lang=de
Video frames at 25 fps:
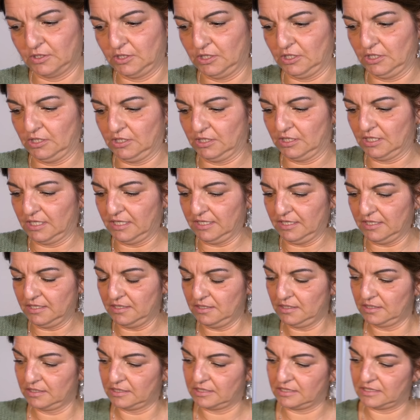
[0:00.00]

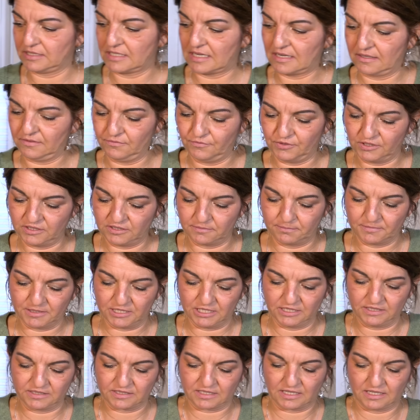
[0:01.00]
Hinein. Dann würzen wir
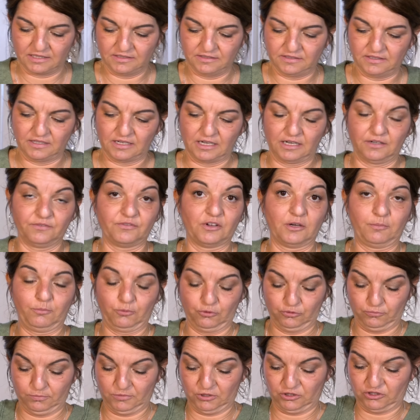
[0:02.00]
das Ganze einfach
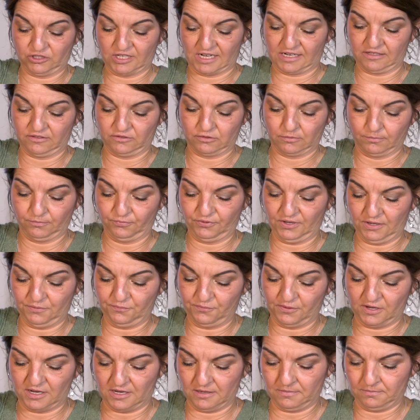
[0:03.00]
bloß mit Salz und
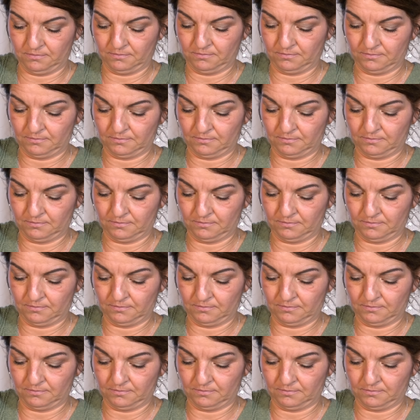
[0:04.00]
Pfeffer